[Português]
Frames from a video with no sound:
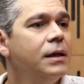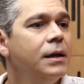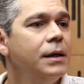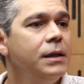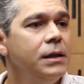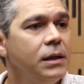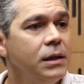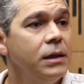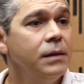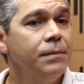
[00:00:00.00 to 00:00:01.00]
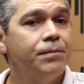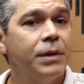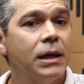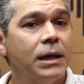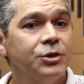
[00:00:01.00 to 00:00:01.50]
e
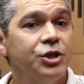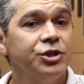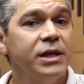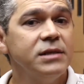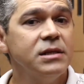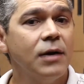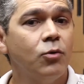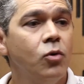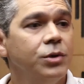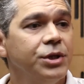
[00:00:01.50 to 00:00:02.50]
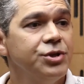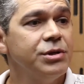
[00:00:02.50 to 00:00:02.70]
a gente nem se dá conta de